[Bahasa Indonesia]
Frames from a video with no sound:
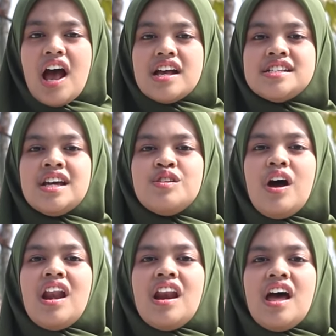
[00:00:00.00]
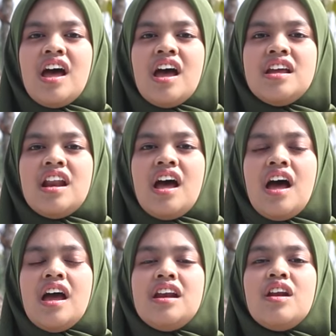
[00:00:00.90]
Ashadu an la
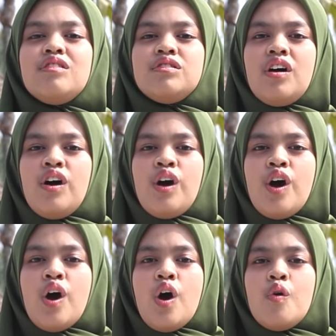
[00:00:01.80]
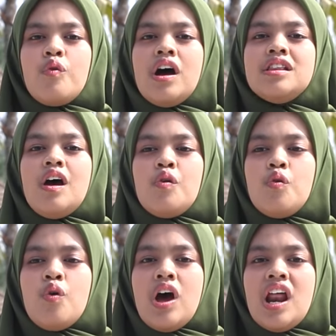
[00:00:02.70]
ilaha illallah.
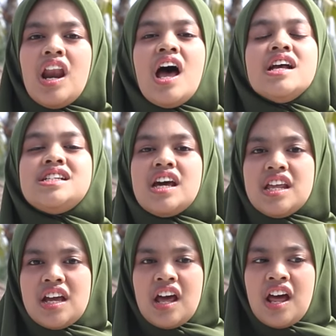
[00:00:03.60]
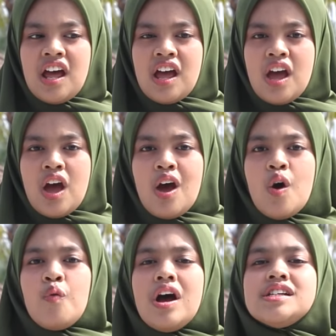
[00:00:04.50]
Wahdahu la syarikalah.
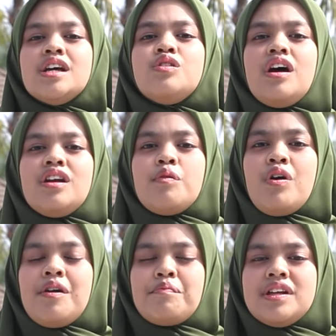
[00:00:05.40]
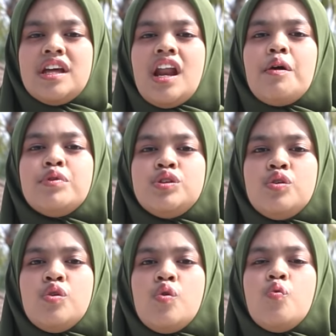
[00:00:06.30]
Wa ashadu anna muhammadan
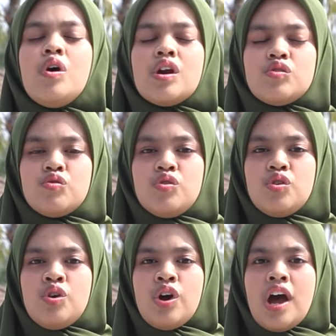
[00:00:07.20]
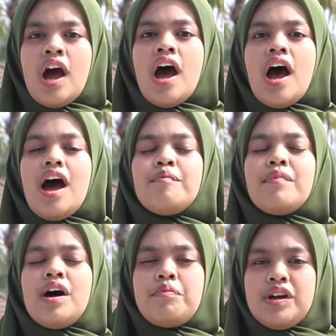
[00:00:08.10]
abduhu wa rasuluh.
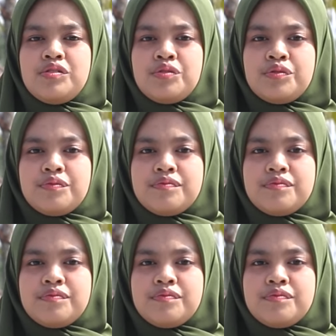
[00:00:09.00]
Amma ba'du.